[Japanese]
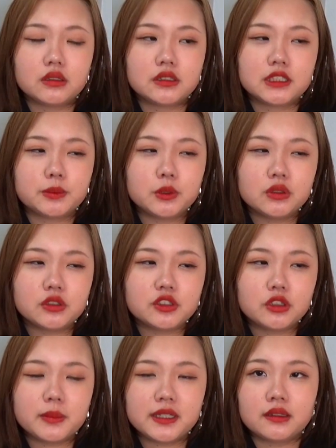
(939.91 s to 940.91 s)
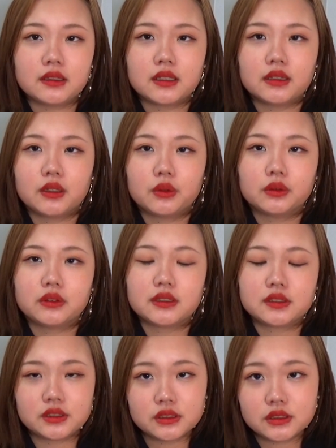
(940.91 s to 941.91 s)
自分の強みってなんだろうって
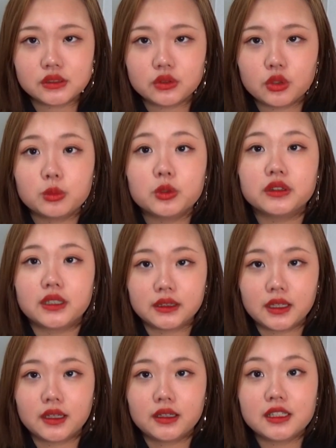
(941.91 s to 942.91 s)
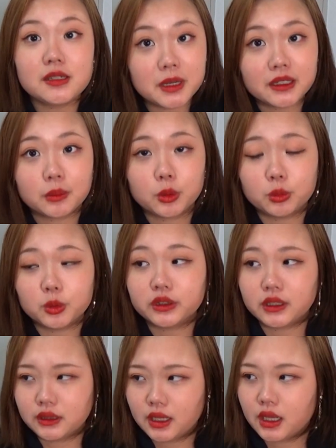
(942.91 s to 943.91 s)
ずっと思ってて今でも思っ
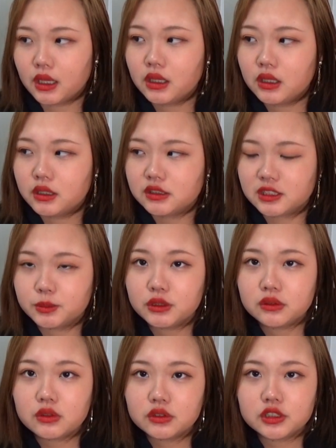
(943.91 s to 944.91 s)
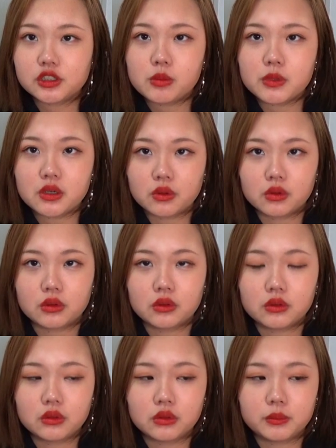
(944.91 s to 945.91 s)
てて自分の強みを
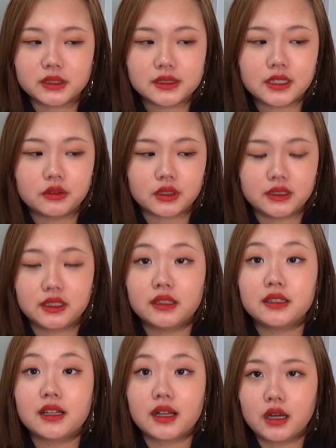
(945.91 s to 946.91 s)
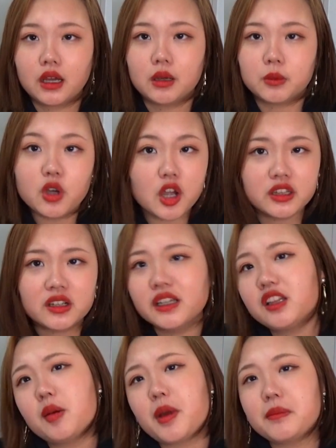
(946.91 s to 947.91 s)
見つけるのが苦手だからこういうとこい
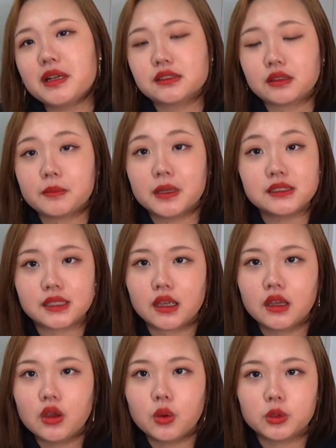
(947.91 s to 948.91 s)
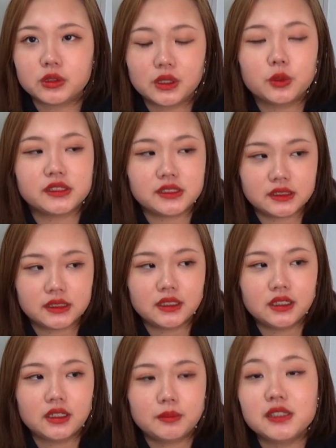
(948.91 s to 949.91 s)
いと思いますとかマジで送ってほしい
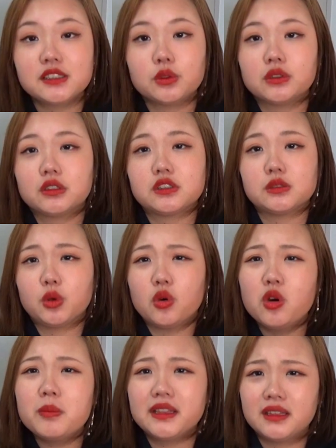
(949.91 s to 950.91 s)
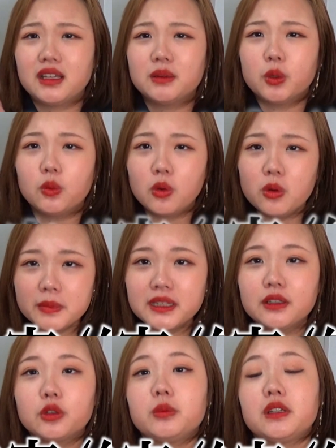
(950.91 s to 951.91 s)
マジで送ったしもう褒めてもう褒め
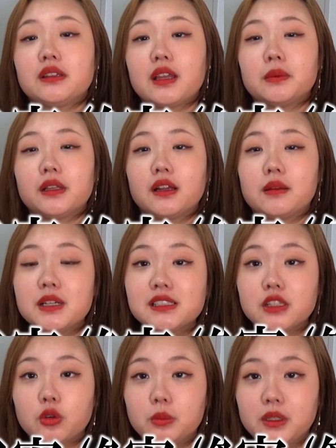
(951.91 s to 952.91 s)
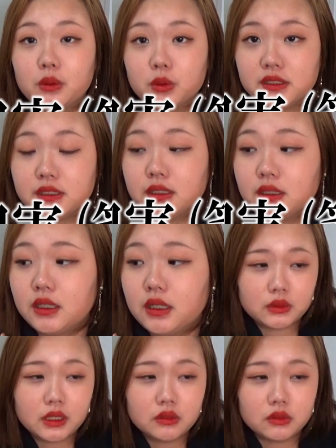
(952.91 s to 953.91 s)
て伸びるタイプだからマジで褒めてほしい
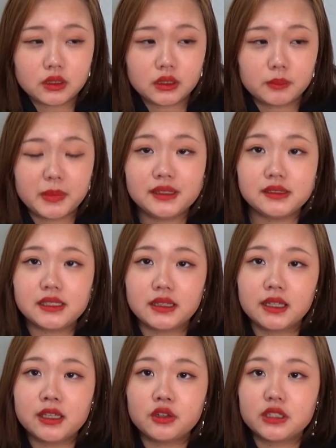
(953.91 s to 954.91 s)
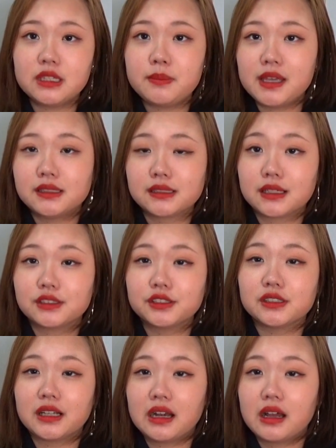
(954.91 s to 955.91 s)
何ていうのかなめっちゃできるイメージがつ
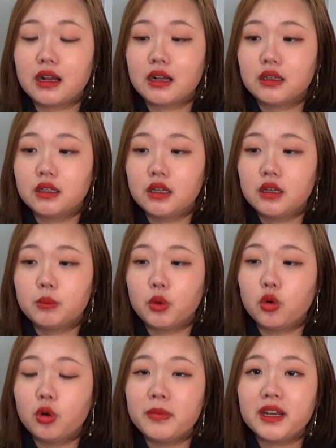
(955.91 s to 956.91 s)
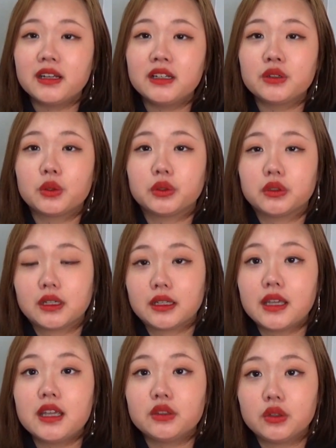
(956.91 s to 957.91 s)
くから褒められることとか
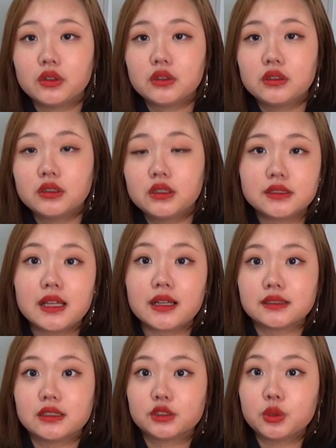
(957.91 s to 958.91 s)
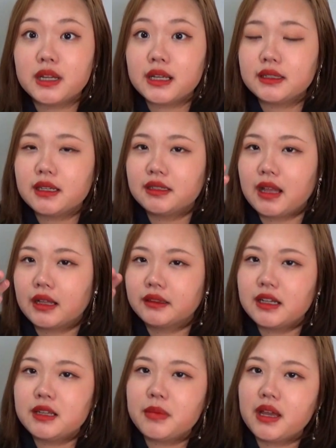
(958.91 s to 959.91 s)
ないのよなんかさそれができて当
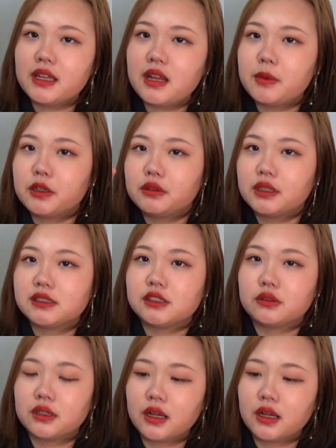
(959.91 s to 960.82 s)
たり前レベルになっちゃうか